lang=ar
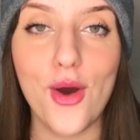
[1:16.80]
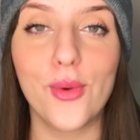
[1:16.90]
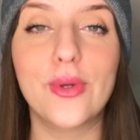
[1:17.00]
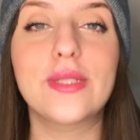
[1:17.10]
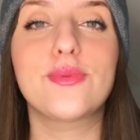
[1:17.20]

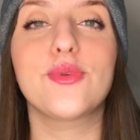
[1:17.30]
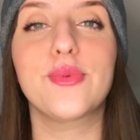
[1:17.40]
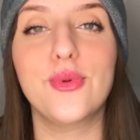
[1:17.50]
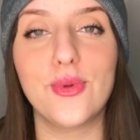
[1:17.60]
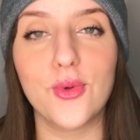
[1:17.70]
وكتبتهم
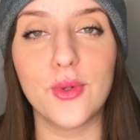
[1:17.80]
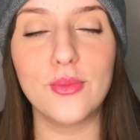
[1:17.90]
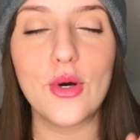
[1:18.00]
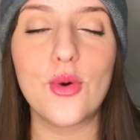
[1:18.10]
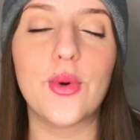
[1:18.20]
كلهم
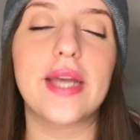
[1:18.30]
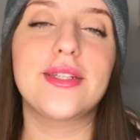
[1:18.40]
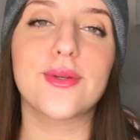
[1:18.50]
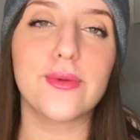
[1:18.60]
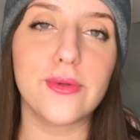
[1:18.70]
وغادي
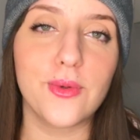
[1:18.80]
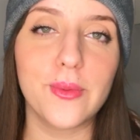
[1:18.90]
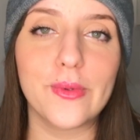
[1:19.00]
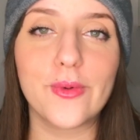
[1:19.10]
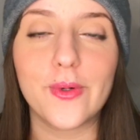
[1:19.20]

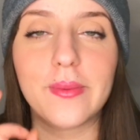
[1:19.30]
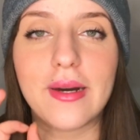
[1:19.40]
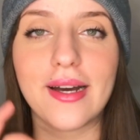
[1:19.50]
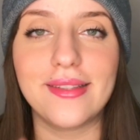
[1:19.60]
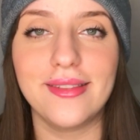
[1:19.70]
نقولهم لكم
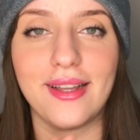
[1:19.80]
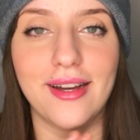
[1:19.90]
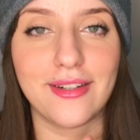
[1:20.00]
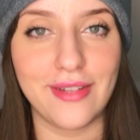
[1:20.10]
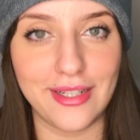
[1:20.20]
هذا
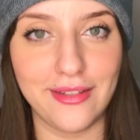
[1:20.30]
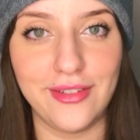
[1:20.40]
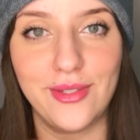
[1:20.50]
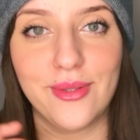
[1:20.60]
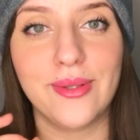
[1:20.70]
النهار في هذا
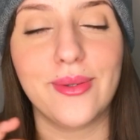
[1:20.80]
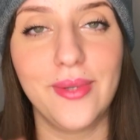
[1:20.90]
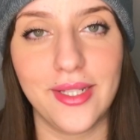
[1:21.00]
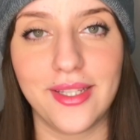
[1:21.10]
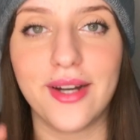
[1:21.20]
الفيديو
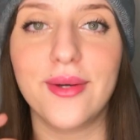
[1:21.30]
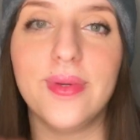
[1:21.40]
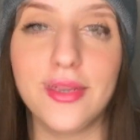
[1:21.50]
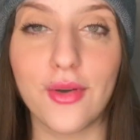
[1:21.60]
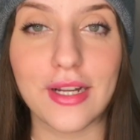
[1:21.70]
وحده
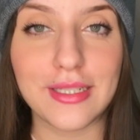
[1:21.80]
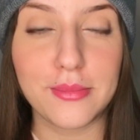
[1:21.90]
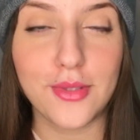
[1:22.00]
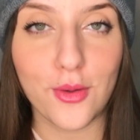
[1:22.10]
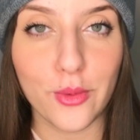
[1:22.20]
وحده غادي
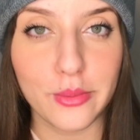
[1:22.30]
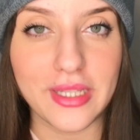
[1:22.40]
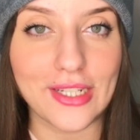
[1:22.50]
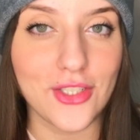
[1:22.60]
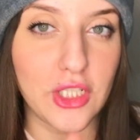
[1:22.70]
نبدا لكم
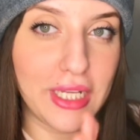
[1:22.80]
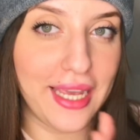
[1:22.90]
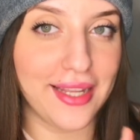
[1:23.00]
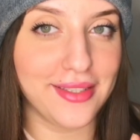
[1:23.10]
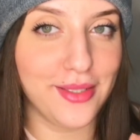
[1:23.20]
بداك الشيء
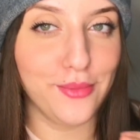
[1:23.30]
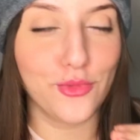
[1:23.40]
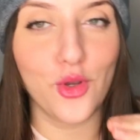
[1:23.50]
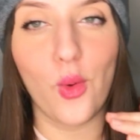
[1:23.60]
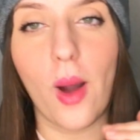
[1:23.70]
العادي
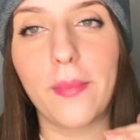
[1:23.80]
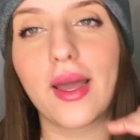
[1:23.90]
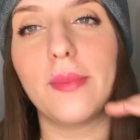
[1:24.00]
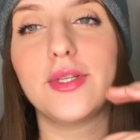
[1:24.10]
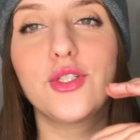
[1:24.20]

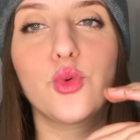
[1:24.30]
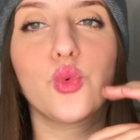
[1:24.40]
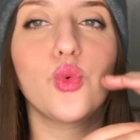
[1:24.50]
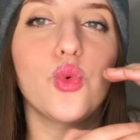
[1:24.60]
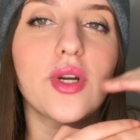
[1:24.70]
غنبقى ماشي
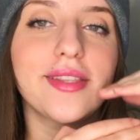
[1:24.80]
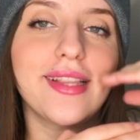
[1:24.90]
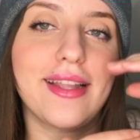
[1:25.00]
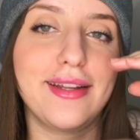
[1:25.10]
وكنطلع